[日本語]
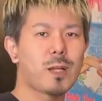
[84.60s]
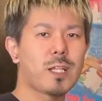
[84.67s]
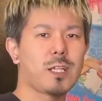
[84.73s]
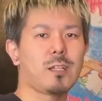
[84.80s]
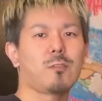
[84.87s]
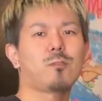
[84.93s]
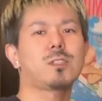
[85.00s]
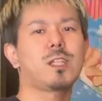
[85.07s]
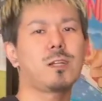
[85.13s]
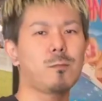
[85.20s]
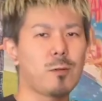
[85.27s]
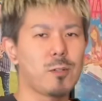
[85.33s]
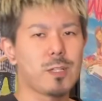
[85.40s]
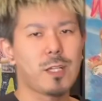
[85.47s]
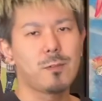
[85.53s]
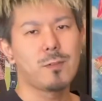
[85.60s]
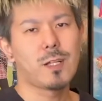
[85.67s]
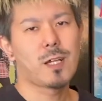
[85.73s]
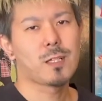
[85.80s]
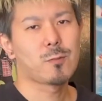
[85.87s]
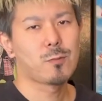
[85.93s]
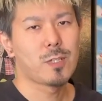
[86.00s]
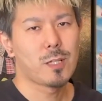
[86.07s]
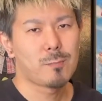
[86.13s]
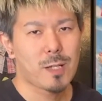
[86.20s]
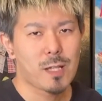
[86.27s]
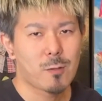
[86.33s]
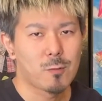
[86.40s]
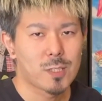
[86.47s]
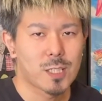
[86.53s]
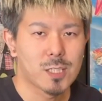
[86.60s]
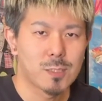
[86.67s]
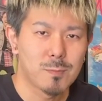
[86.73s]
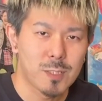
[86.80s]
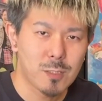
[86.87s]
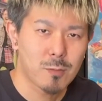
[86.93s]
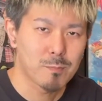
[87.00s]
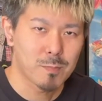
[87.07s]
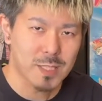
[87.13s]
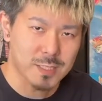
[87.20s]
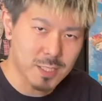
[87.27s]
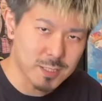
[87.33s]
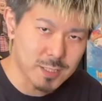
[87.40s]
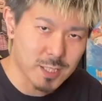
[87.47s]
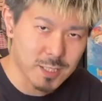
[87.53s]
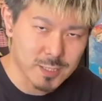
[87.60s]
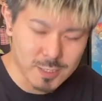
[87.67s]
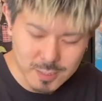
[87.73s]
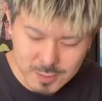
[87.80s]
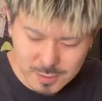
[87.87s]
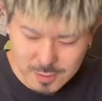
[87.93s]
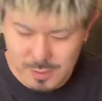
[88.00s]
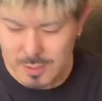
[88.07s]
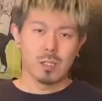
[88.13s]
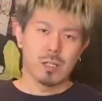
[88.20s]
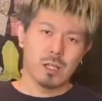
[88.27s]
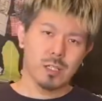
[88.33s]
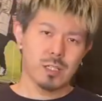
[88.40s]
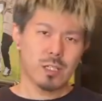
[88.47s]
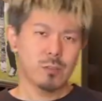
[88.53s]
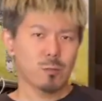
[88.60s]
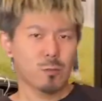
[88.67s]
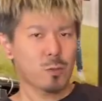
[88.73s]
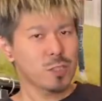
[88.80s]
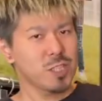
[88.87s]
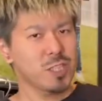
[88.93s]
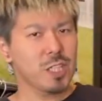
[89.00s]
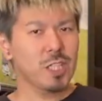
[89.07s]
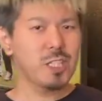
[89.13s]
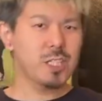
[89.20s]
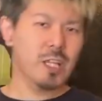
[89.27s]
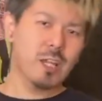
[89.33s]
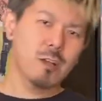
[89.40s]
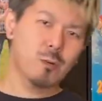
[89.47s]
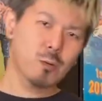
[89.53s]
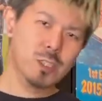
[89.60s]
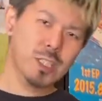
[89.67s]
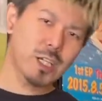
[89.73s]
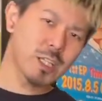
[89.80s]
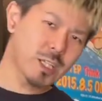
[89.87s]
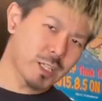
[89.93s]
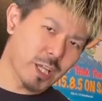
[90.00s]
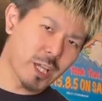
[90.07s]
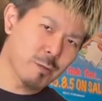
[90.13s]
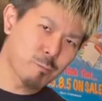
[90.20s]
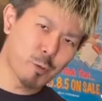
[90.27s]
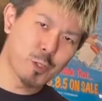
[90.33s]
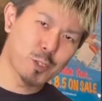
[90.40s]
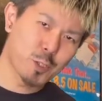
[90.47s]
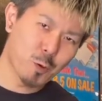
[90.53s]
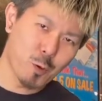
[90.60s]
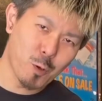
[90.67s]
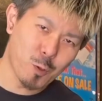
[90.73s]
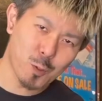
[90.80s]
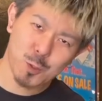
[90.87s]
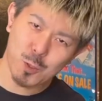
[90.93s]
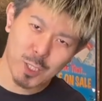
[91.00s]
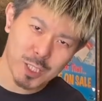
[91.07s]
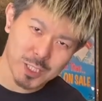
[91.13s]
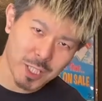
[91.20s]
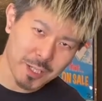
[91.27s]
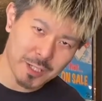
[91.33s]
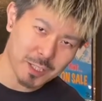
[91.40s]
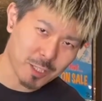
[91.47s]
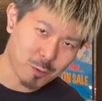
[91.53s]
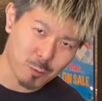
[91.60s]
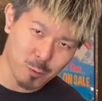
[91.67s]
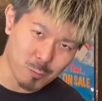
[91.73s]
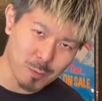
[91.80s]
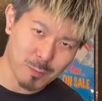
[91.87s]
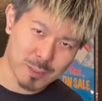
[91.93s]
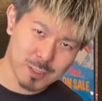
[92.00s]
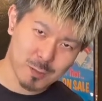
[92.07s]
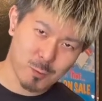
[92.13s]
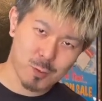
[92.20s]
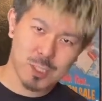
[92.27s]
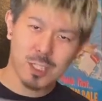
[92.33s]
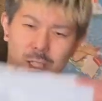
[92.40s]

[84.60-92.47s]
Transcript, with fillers: りこちらもレフラーといえばおなじみのメッセージですはいあの個人的にねおしゃれなねポイントをご紹介したいかなと思いますこちら